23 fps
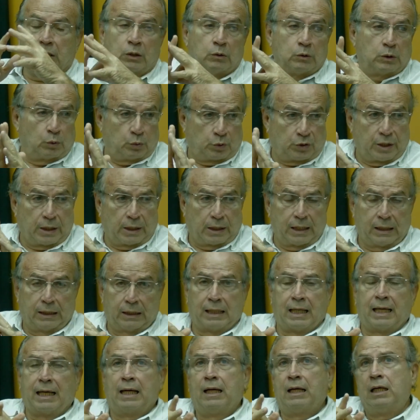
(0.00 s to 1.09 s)
Eu não cheguei
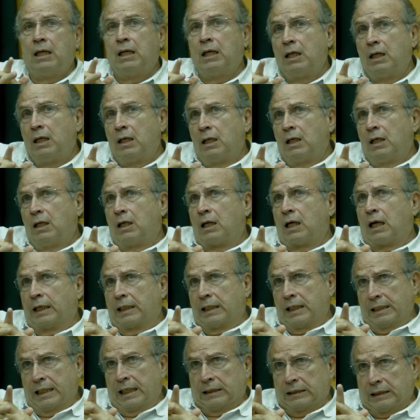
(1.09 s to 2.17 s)
lá a
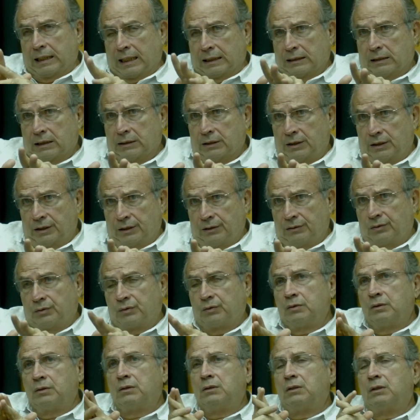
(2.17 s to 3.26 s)
ganhar nada
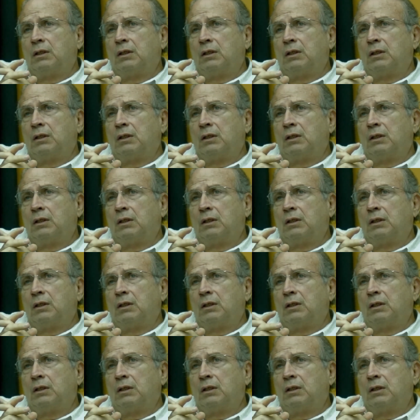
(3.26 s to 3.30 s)
disso,